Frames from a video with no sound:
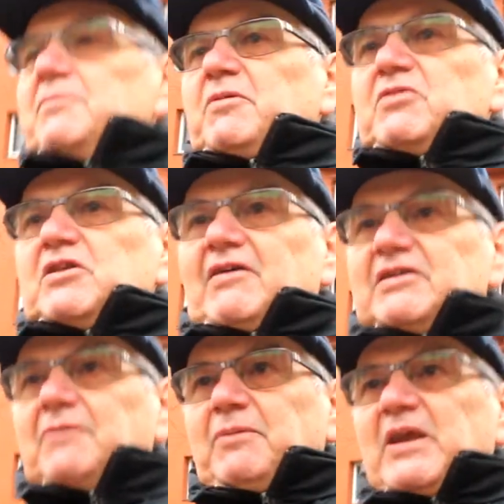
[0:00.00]
Nie powinien
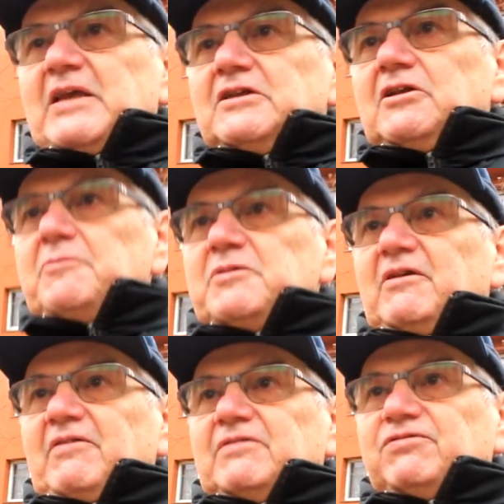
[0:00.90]
dawać tak pieniędzy, tylko
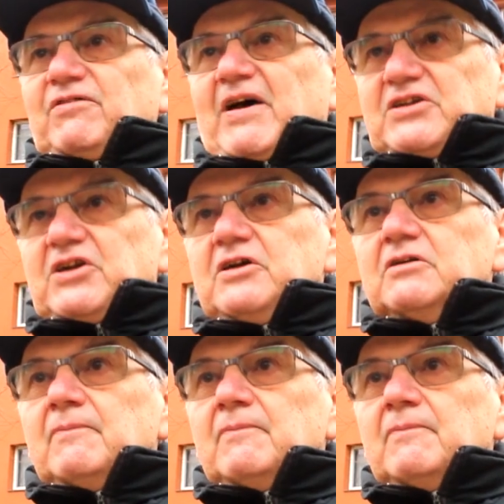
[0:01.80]
powinien dawać w towarze.